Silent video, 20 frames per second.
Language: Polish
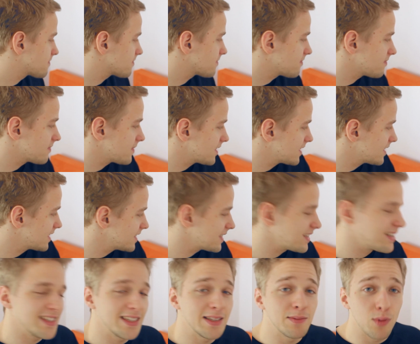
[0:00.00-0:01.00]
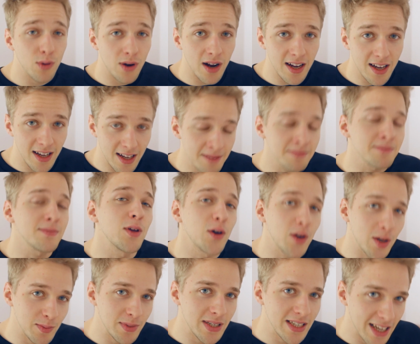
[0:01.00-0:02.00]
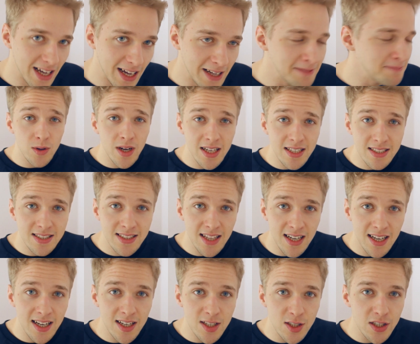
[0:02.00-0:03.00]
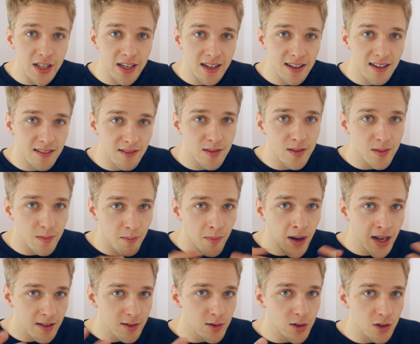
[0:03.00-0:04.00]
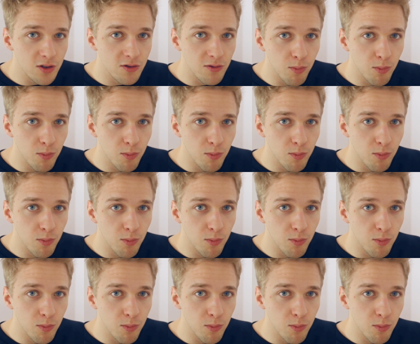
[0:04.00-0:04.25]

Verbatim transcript: I buraka. I buraka, to robię ja. Druga jest taka, że y, mając coś